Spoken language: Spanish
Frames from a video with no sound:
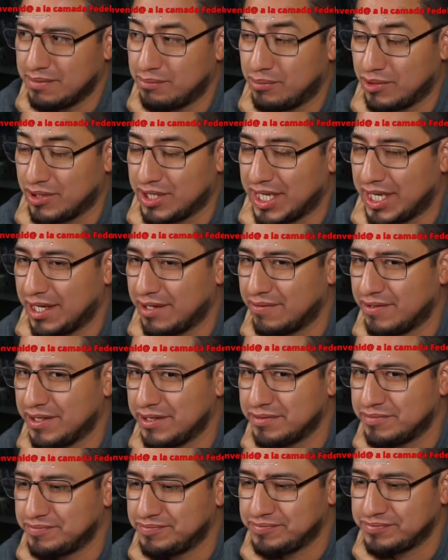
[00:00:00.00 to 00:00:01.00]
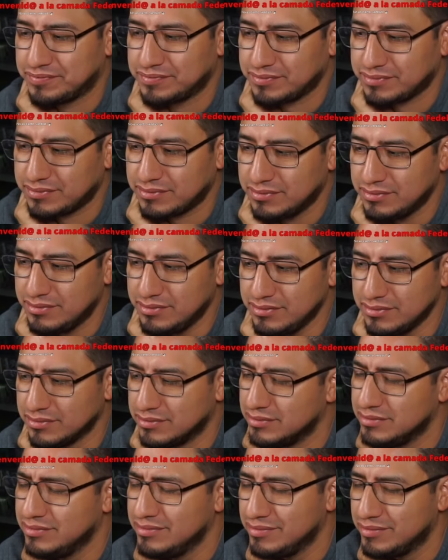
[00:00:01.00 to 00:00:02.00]
¿Por qué, güey?
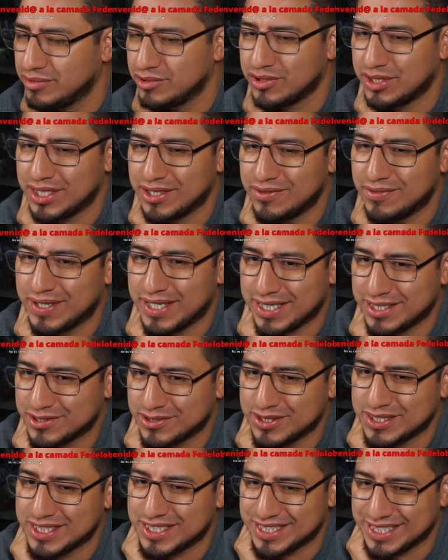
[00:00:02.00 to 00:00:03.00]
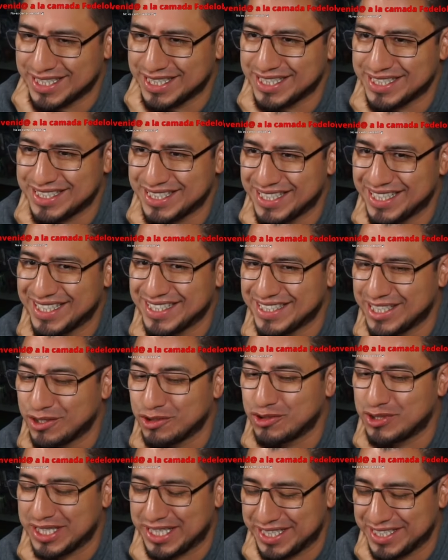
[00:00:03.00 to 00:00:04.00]
tú pues tengo varias cosas que decirles a
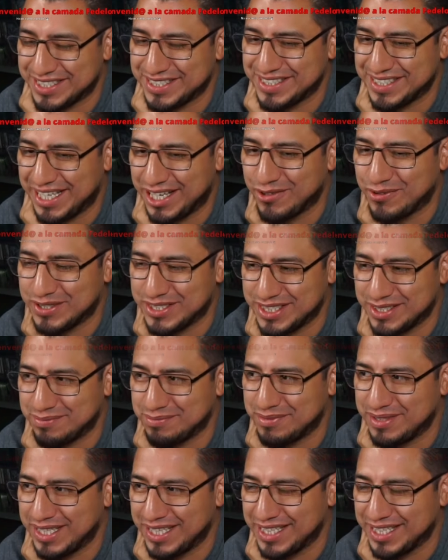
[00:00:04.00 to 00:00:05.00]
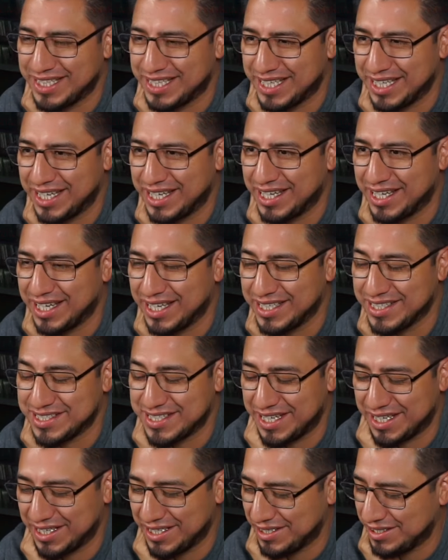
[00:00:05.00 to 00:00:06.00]
ustedes, algo así, le dije a
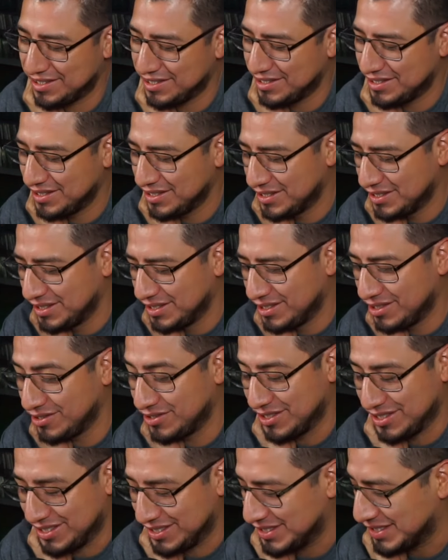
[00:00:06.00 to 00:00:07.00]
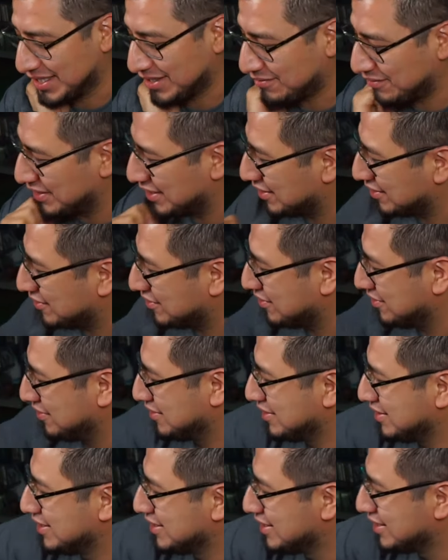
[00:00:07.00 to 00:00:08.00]
Israel. No sé si se acuerde o no.
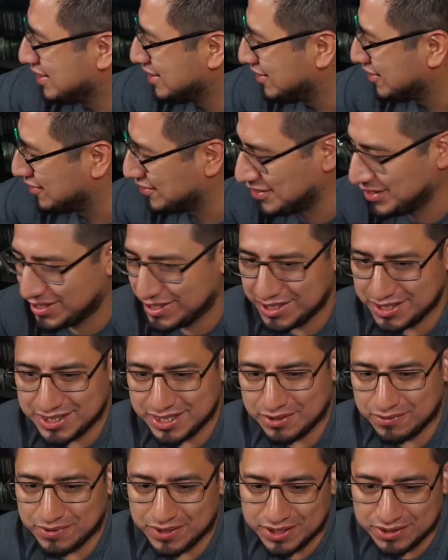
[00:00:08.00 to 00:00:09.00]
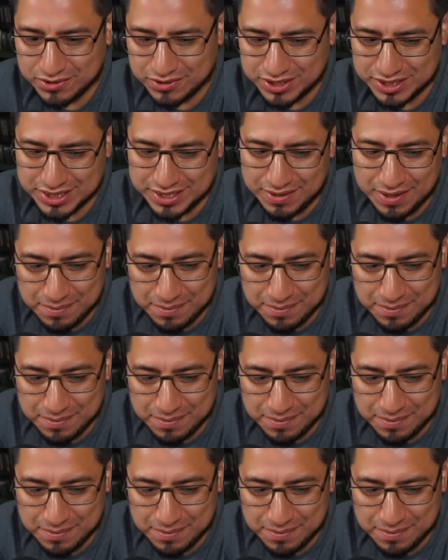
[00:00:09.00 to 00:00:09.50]
No sé si se acuerda o si estaba